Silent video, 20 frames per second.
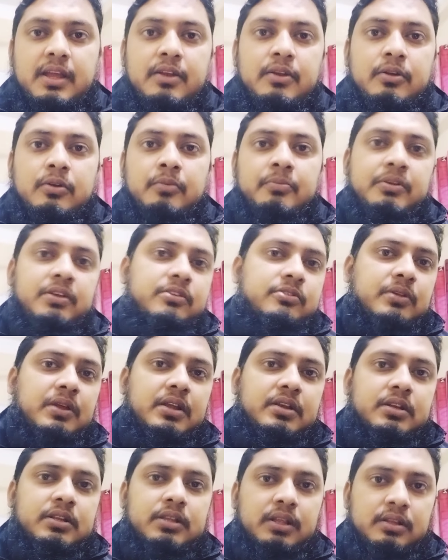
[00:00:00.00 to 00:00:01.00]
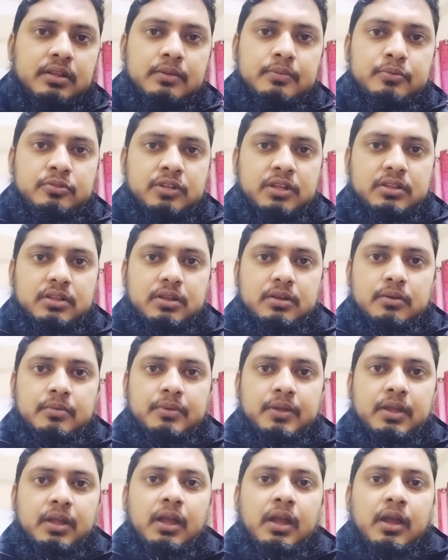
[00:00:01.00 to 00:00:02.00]
এইরকম কিছু একটা তাদের বোঝাতে
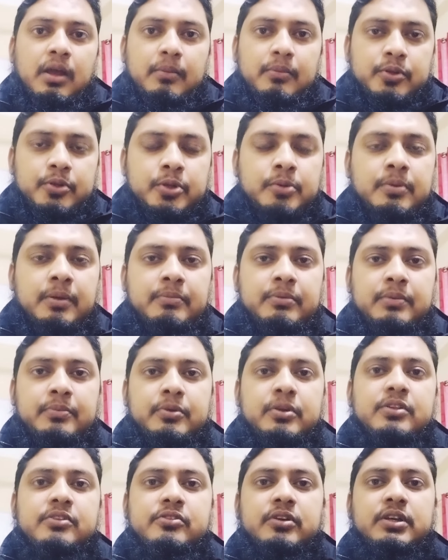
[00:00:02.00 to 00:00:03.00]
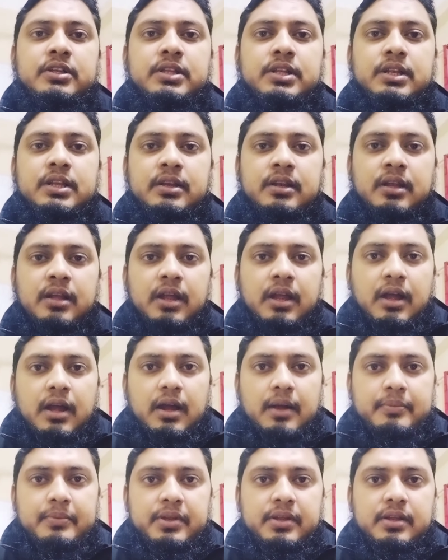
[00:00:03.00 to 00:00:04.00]
হবে প্রথম আপনার পরিচয় দিলেন
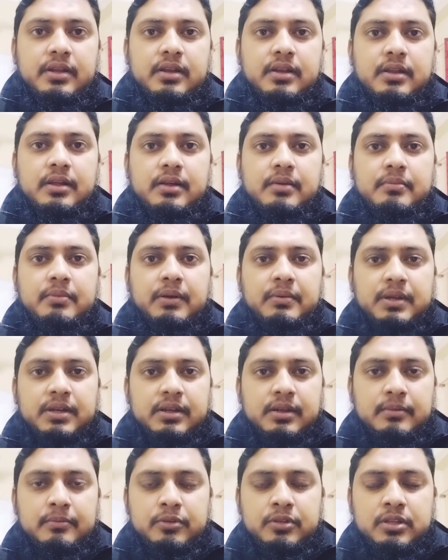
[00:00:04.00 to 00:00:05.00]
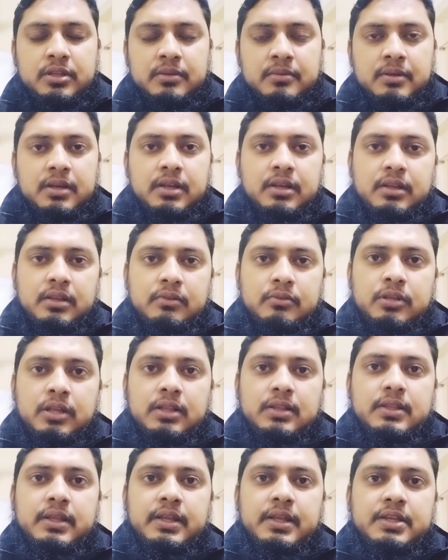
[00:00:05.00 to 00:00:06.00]
আপনার বাবার নাম বলতে পারেন কোথা
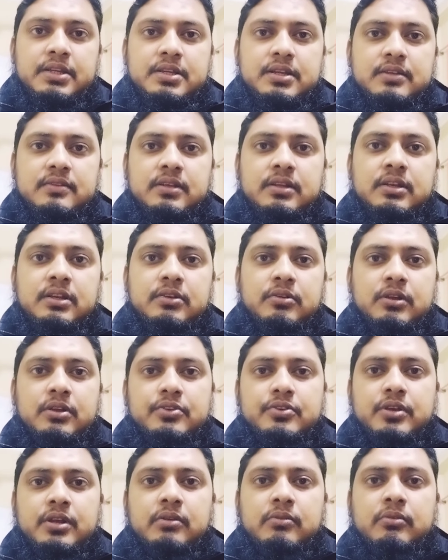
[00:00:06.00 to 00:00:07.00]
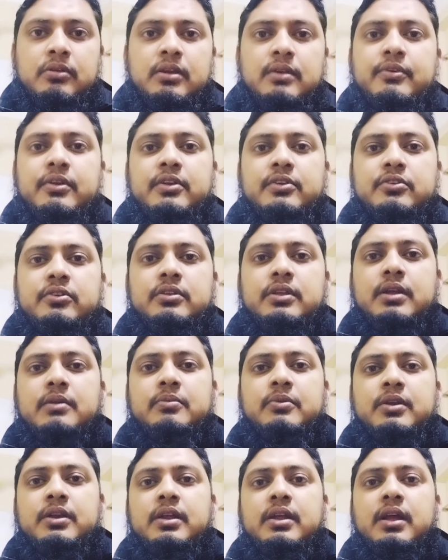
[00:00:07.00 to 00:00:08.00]
থেকে এসেছেন এডুকেশনাল কোয়ালিফিকেশন
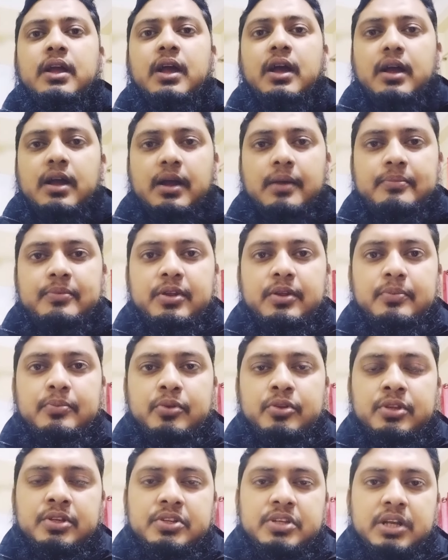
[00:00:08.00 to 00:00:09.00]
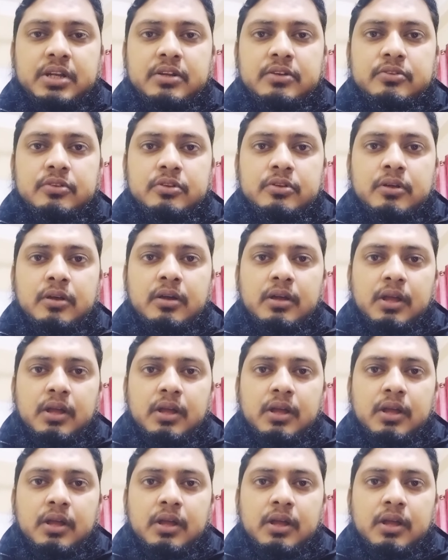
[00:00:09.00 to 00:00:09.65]
তারপরে আপনি প্রতিষ্ঠানের জন্য